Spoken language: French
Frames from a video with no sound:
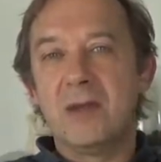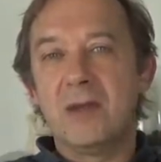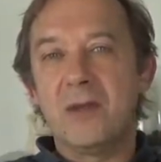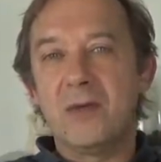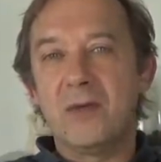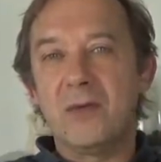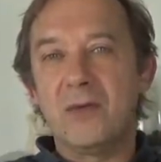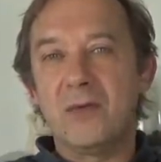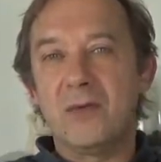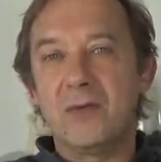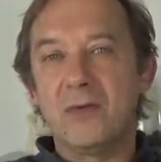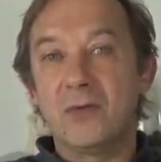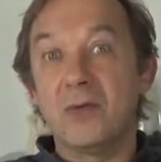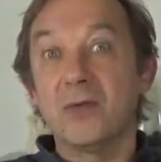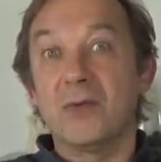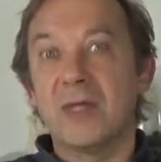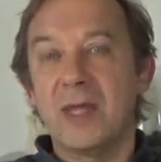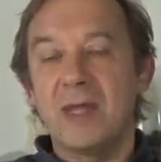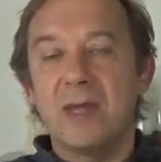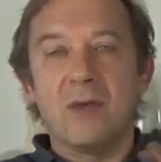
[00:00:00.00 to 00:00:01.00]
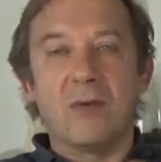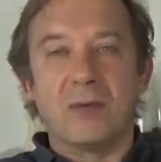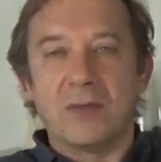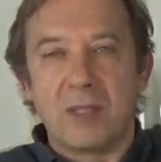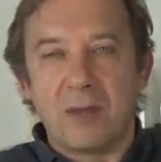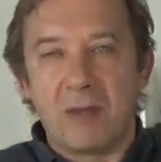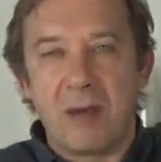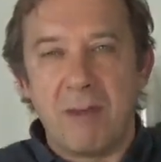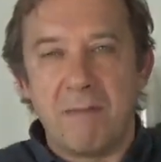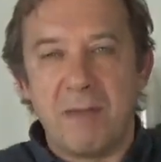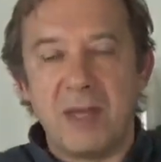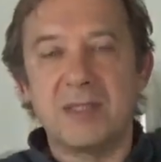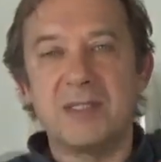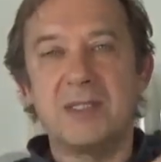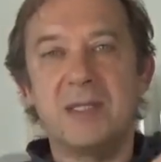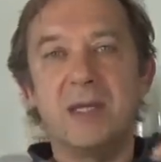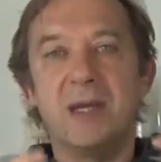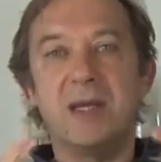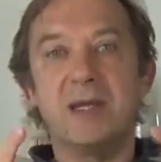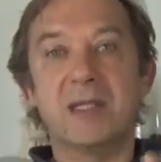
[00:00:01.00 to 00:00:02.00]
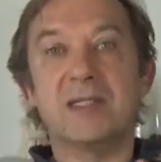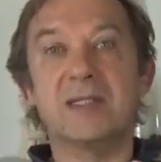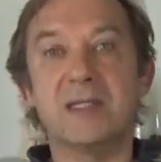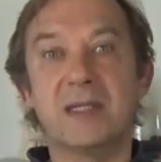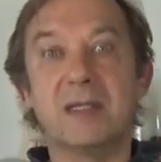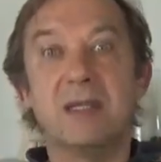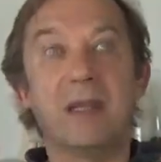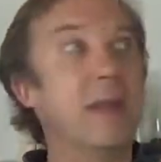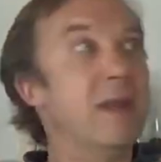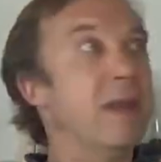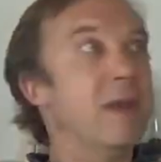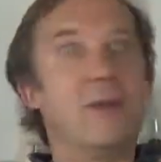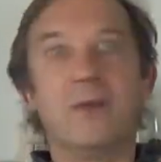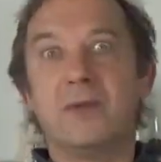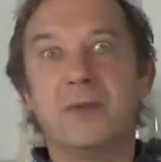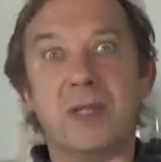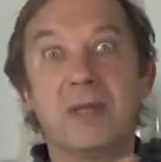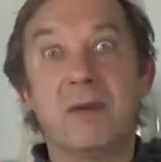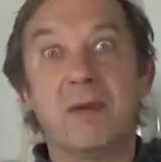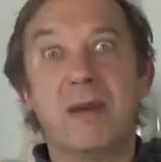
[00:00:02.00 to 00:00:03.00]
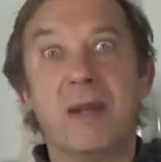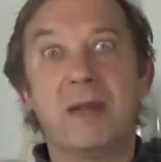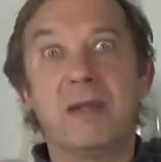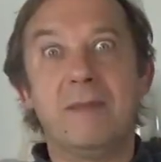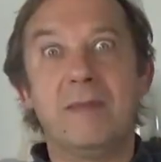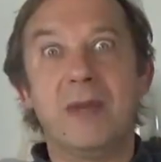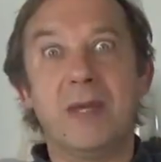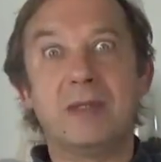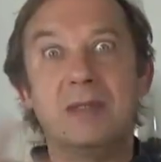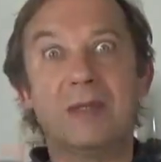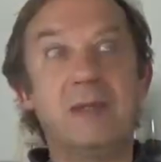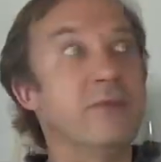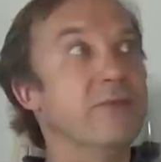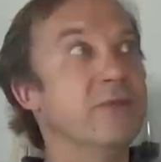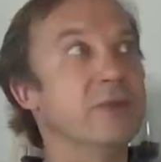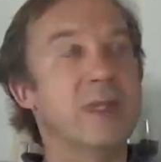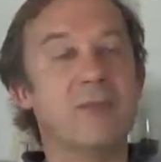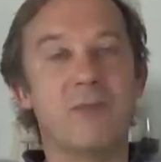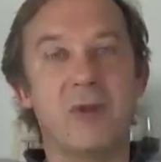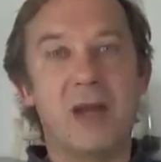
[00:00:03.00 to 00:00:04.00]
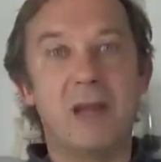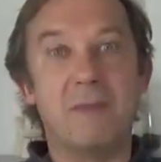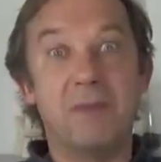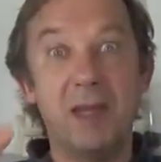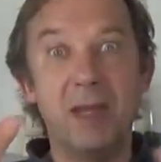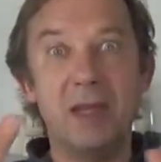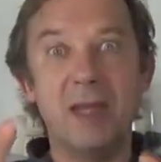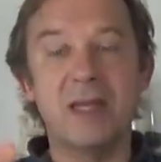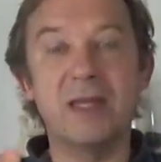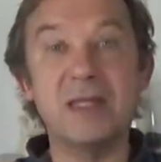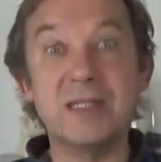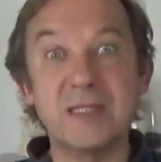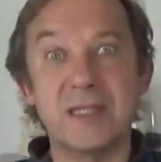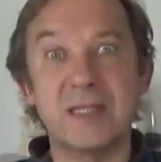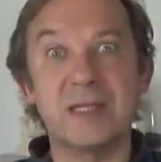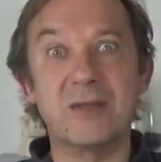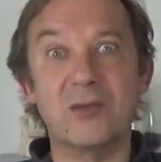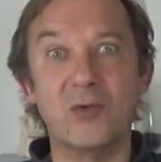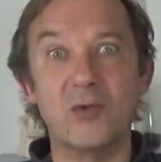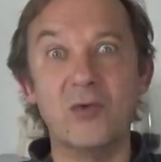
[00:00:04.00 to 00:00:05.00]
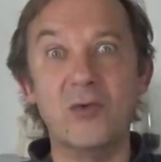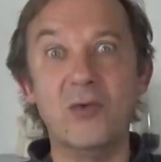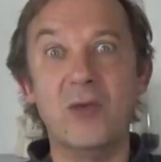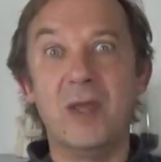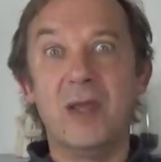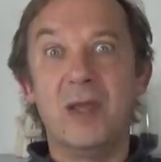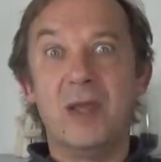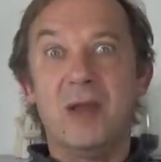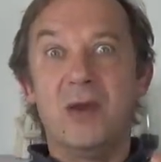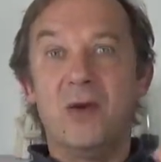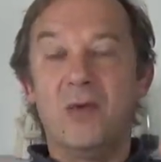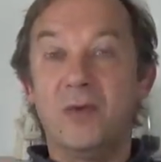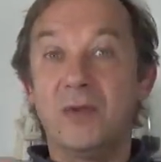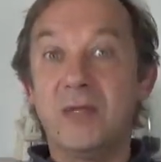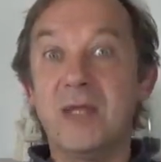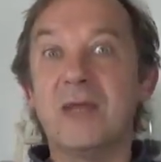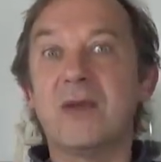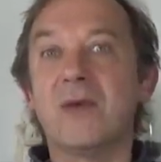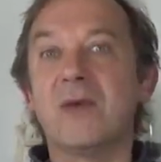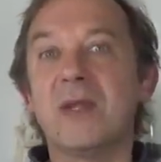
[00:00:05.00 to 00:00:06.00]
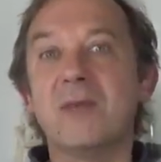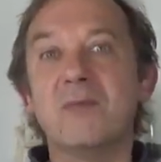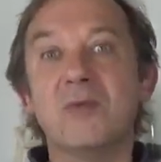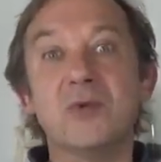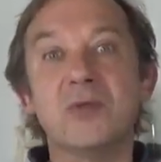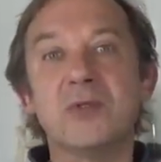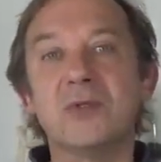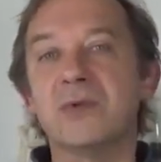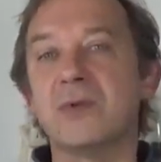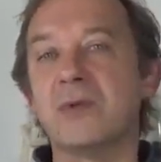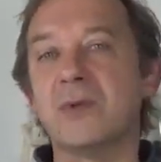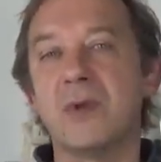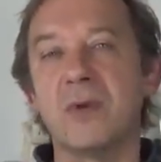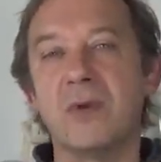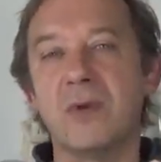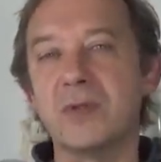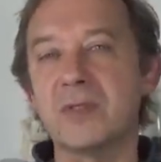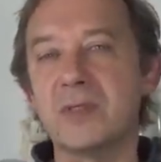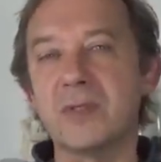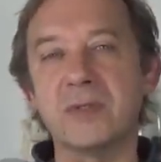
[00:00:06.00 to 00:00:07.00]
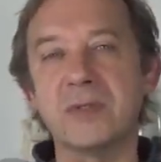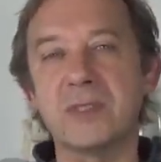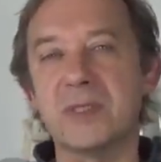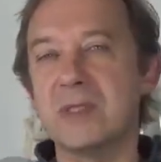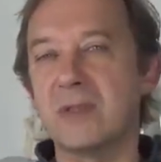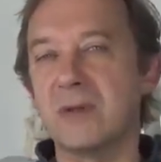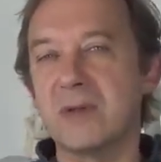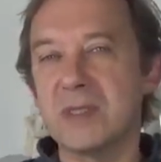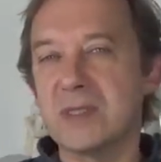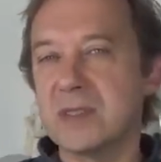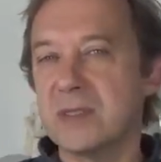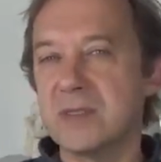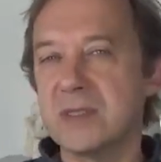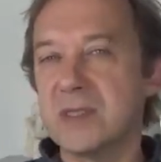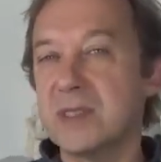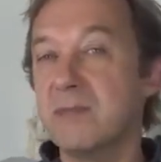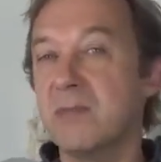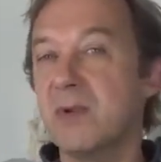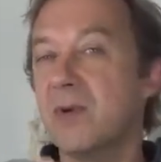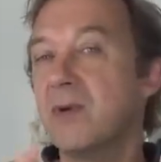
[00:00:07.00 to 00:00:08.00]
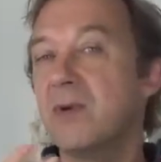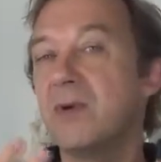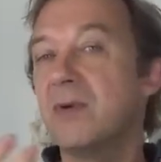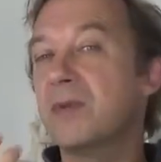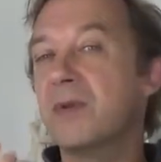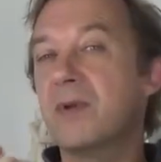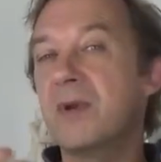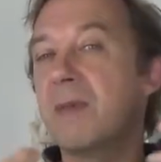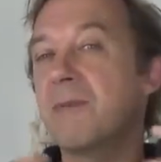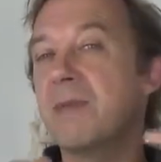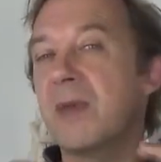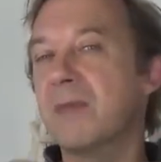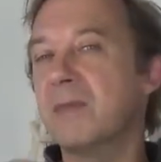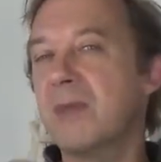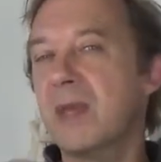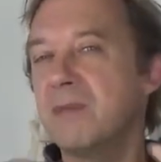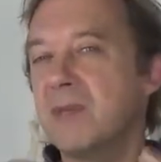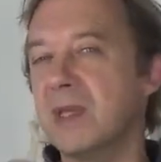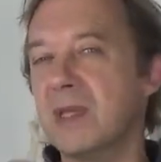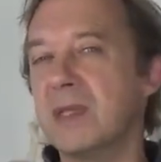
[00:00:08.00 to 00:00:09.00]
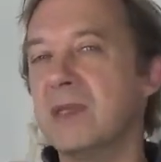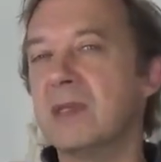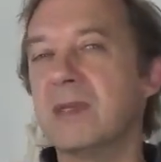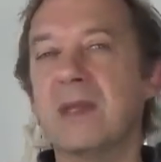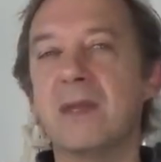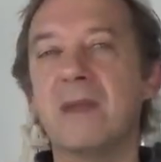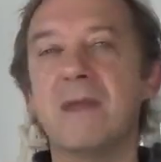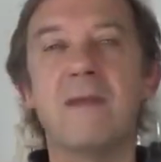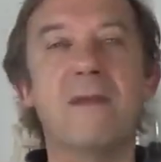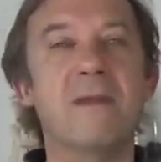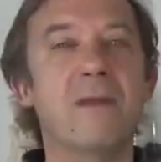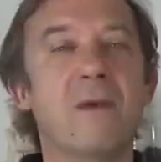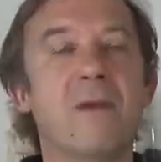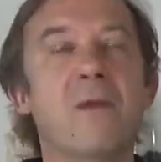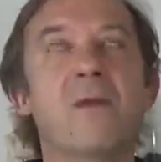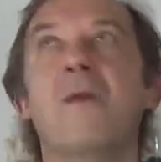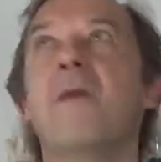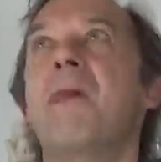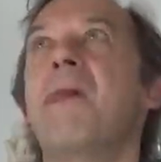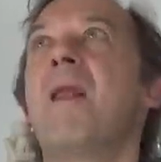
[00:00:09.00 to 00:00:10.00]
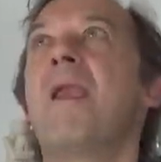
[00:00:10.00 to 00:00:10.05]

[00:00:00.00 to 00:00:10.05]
euh, de terre, on est dans la matière, les signes d'air, on est dans la liberté, foutez-moi la paix, et les signes d'eau, on est dans l'émotion, dans le ressenti, dans les sentiments, dans la perméabilité, dans le